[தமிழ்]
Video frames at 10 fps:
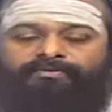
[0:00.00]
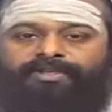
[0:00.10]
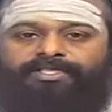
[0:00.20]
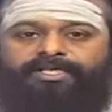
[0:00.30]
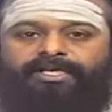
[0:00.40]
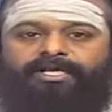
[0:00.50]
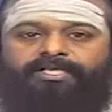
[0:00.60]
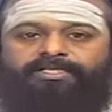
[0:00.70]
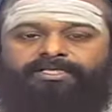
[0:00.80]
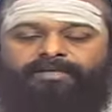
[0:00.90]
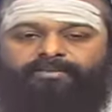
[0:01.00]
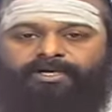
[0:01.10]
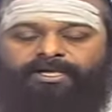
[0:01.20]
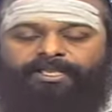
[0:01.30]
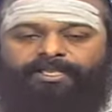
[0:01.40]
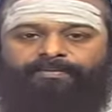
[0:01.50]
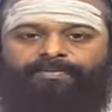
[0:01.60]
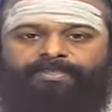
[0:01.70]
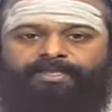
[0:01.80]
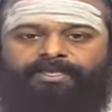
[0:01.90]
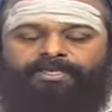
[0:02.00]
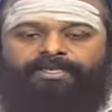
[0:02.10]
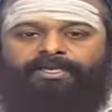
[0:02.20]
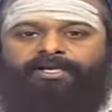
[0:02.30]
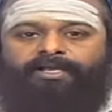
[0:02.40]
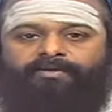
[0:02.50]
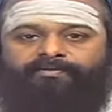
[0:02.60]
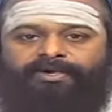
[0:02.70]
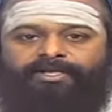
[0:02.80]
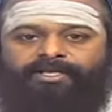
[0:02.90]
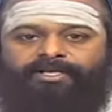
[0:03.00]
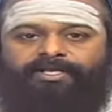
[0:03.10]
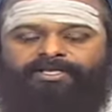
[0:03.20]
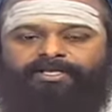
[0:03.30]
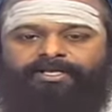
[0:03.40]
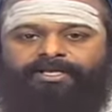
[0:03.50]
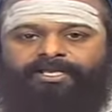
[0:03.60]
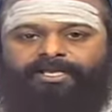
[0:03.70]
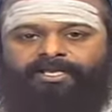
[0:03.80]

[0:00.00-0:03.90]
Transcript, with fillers: விருச்சக ராசி என்பர்களே ஏழாம் வீட்டுக்கு இருக்கின்ற